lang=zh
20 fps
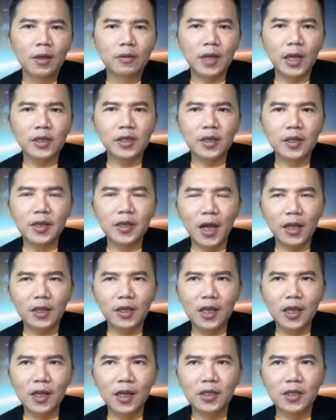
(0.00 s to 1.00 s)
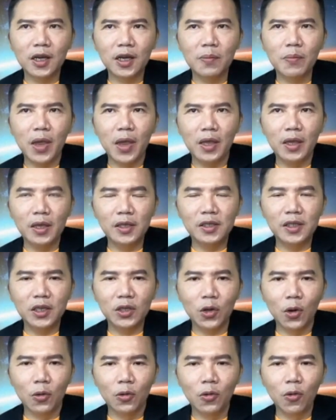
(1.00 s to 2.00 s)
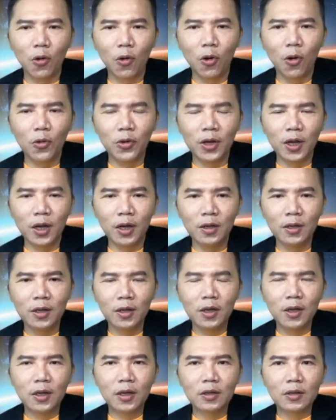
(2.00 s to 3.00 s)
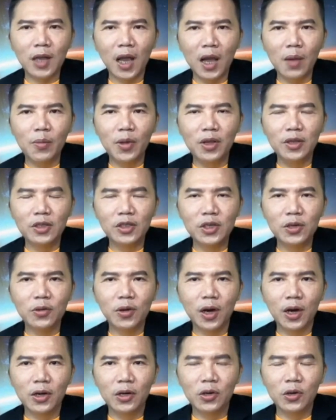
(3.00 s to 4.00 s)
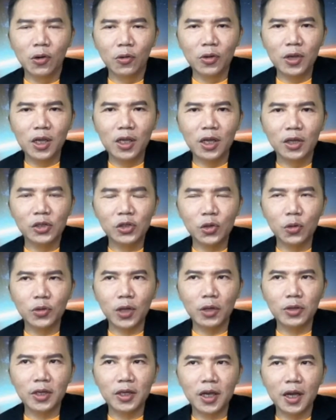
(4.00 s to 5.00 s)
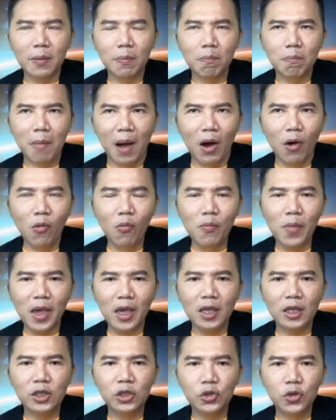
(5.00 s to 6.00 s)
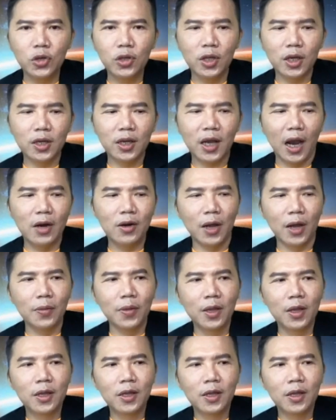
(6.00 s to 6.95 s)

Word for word: 但是压低了这个免疫系统过后呢，他们就很容易的受到这个毛霉菌的感染。